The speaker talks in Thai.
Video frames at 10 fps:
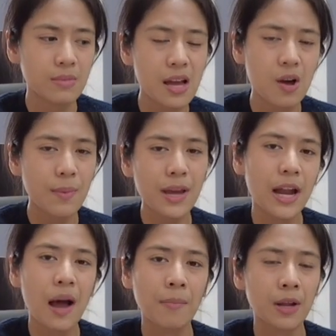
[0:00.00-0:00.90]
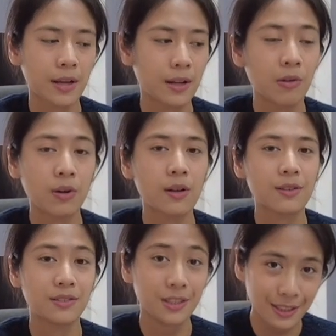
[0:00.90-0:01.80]
ไม่เอาไม่ทำอะไรเราก็
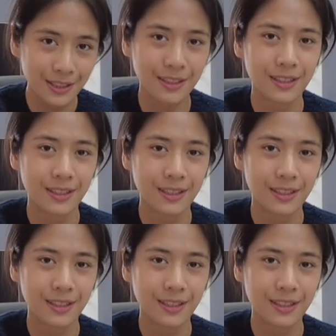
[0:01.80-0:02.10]
ดื้อ